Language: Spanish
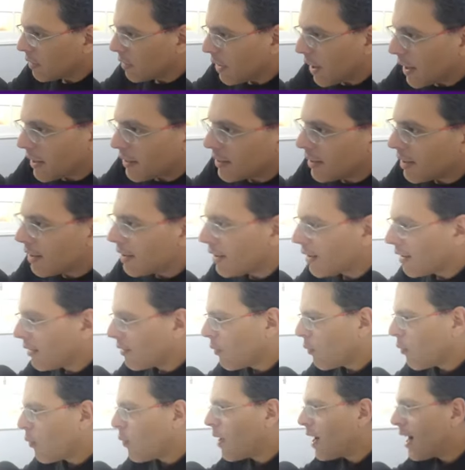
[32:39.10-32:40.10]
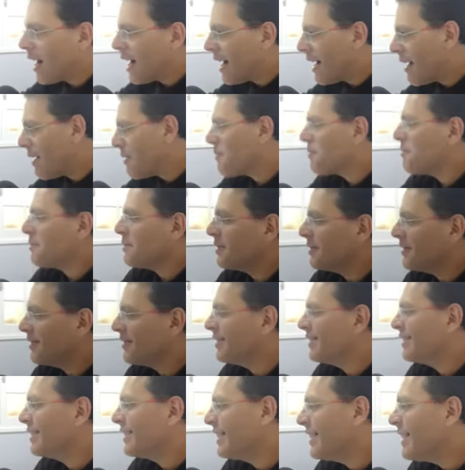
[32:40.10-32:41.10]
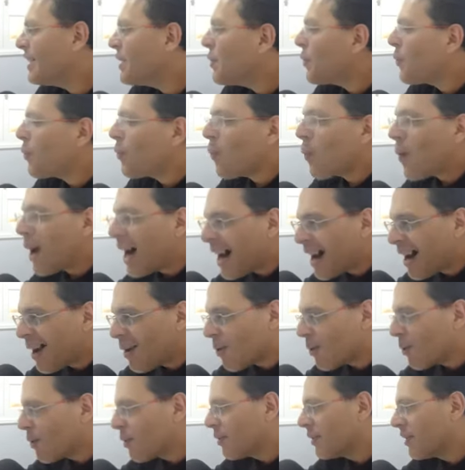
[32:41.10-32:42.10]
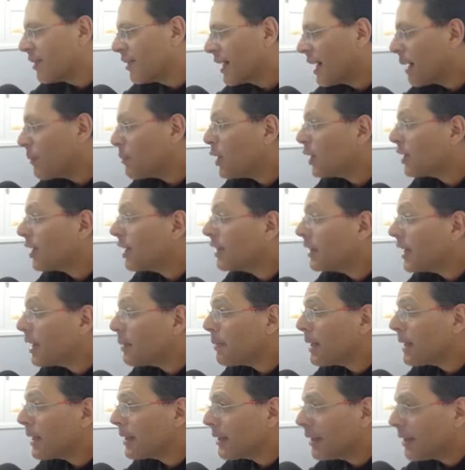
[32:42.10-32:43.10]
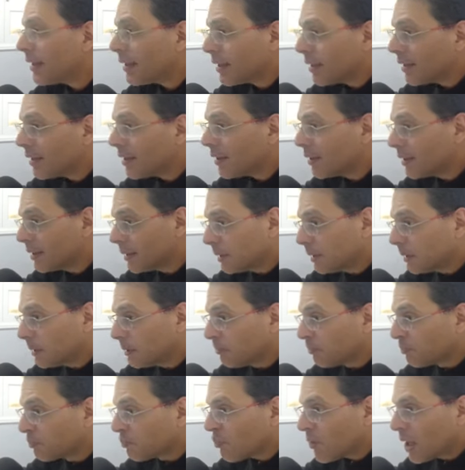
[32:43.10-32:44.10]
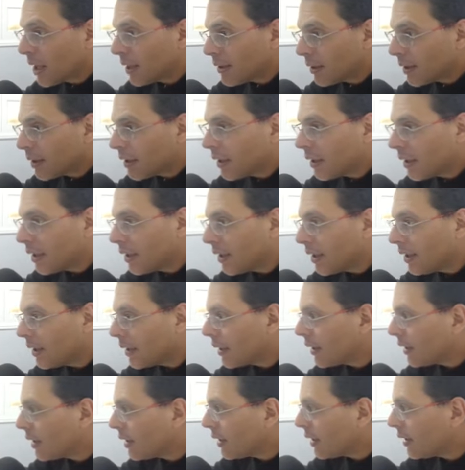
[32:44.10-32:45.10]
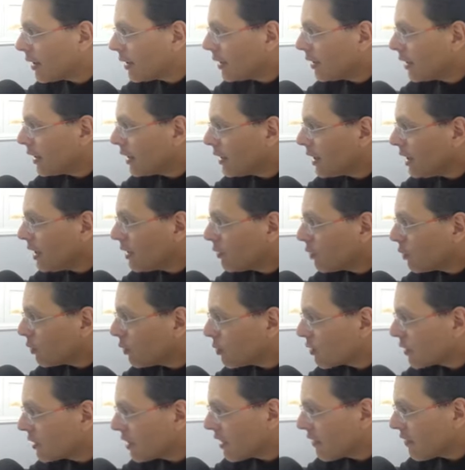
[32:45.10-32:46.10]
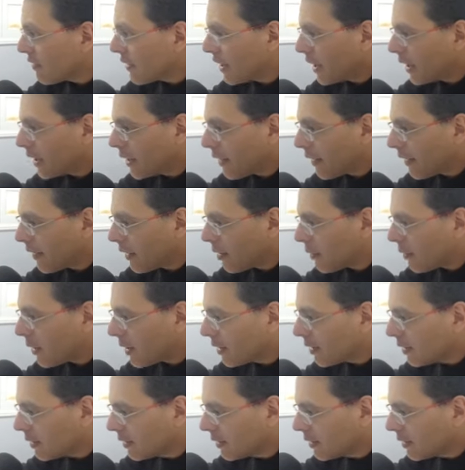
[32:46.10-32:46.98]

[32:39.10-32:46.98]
Ahí está. ¡Wow! ¡Wow! Cambió hasta el tema de, de, si se fijan arriba.